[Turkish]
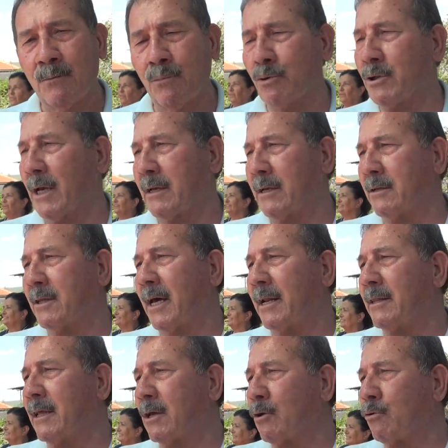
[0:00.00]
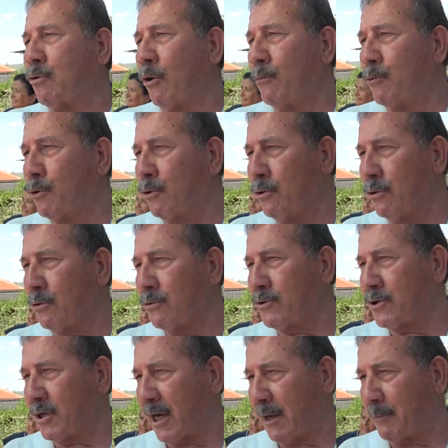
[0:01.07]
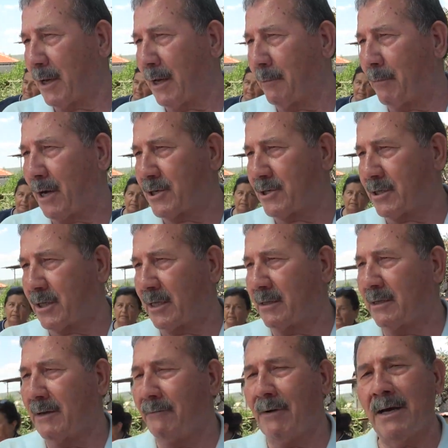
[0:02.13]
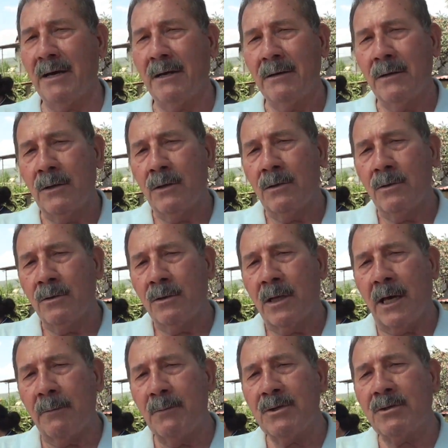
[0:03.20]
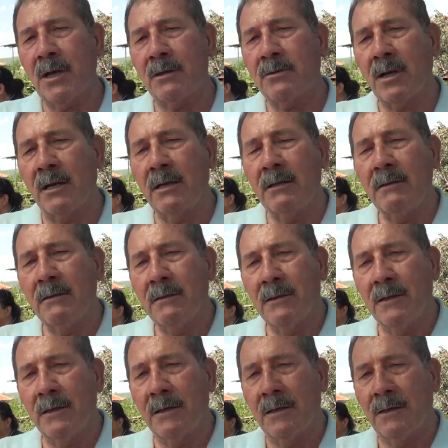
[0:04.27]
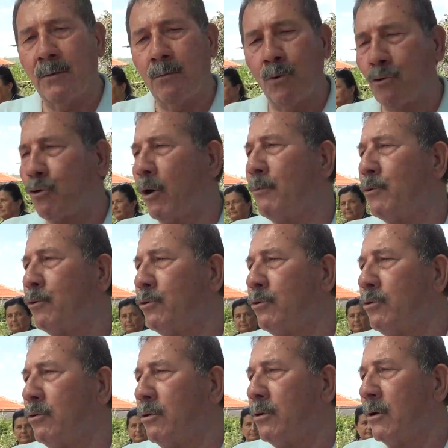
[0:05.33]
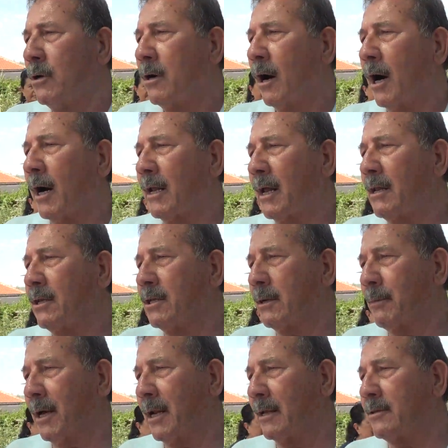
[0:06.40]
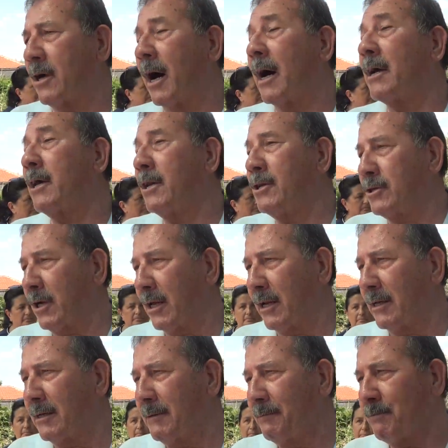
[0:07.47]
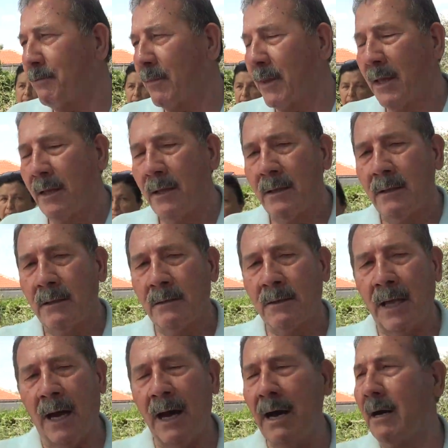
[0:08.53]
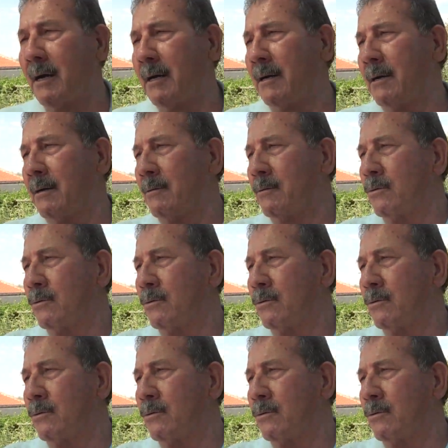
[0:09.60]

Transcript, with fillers: buradaki derindeki kömürü çıkarmaya başladı ve termik santralin e, bu kömürünün alan itibariyle daha geniş alanı daha e,